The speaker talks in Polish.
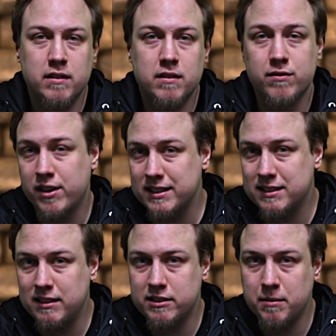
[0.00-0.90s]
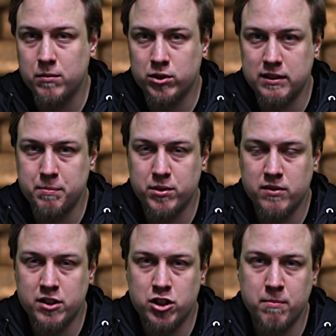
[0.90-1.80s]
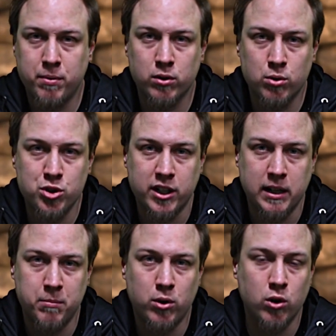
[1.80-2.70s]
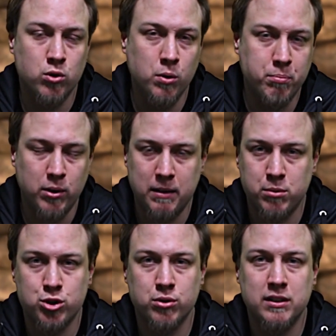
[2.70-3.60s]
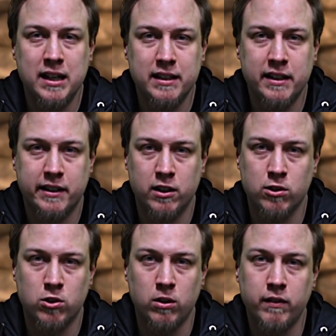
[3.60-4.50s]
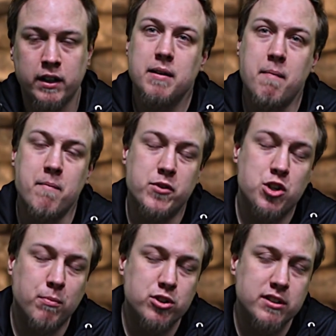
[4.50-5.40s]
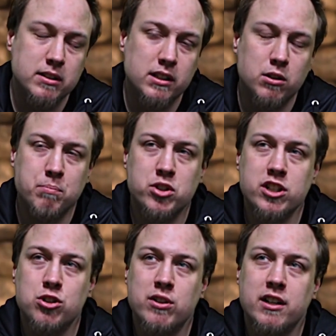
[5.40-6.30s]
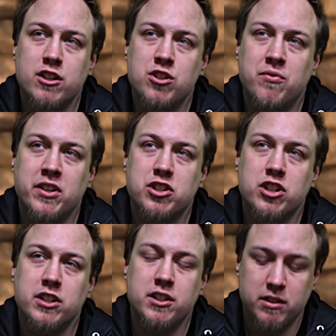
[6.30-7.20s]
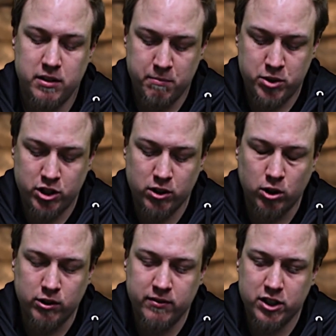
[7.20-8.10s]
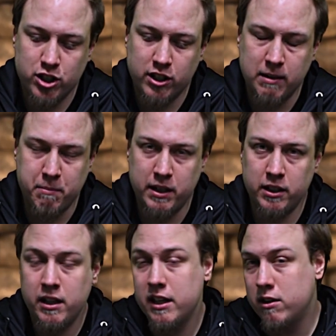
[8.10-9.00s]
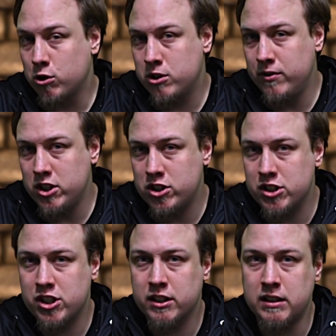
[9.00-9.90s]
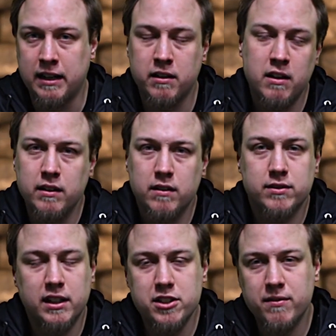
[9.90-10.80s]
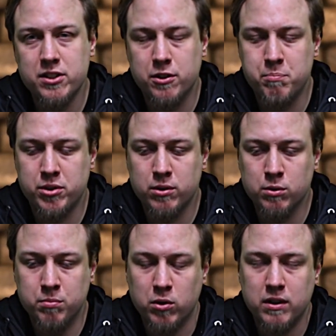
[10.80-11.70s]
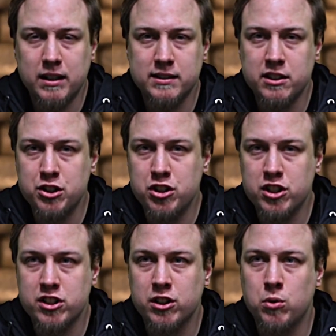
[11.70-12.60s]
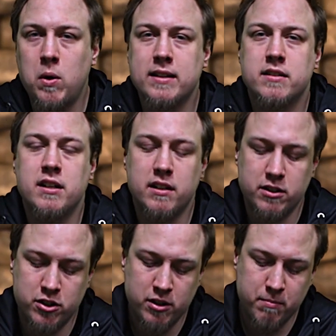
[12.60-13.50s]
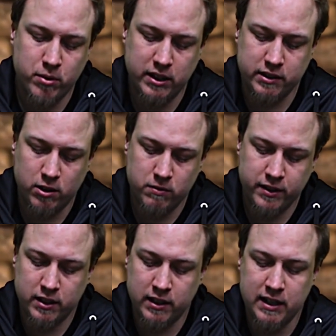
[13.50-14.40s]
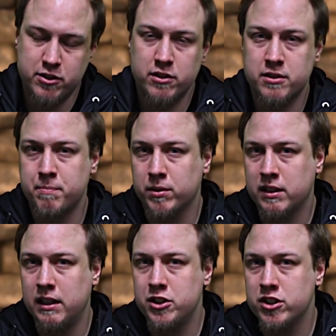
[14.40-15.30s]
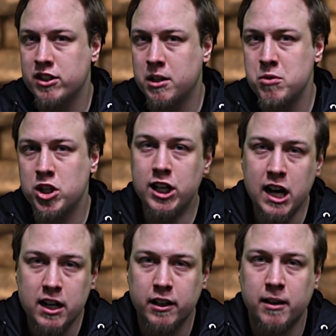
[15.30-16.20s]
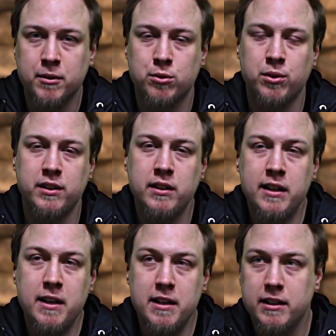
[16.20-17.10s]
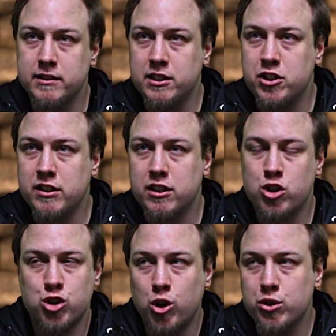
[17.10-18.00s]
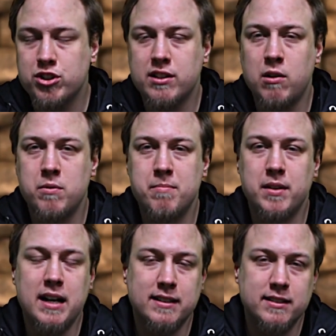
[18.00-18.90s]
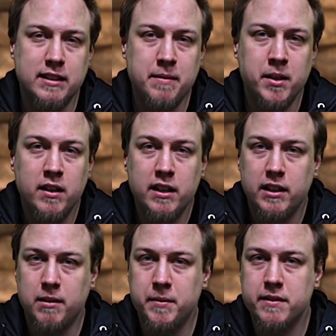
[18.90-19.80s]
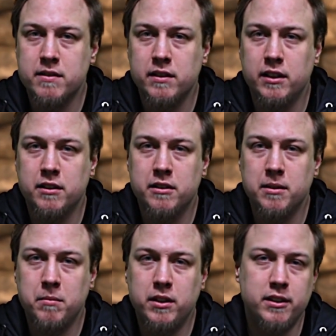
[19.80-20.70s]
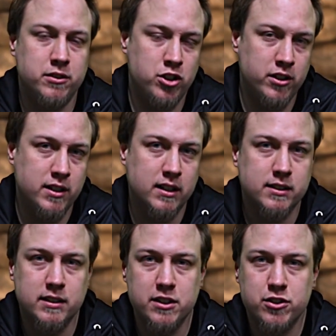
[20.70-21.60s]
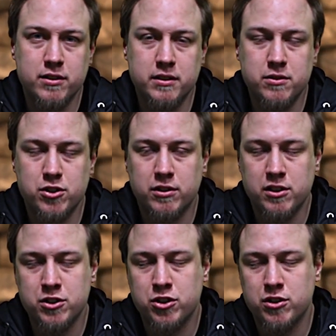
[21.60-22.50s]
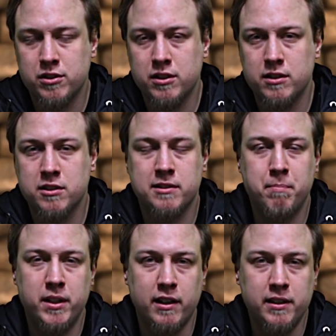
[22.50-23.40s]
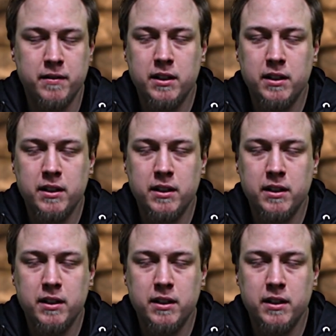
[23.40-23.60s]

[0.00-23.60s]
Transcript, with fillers: Wraz z listem można spodziewać się pogróżek albo okupu, albo żądania jakiegokolwiek. Czy można z tego przejść do jakiejś większej przygody, większej kampanii? Oczywiście, że tak. W trakcie waszych przygód mogła zdarzyć się sytuacja, gdzie bohaterowie graczy spotkali się z jakimś gangiem, który zaczyna trząść całym miastem i między innymi ci gangsterzy czy też yy, zbiry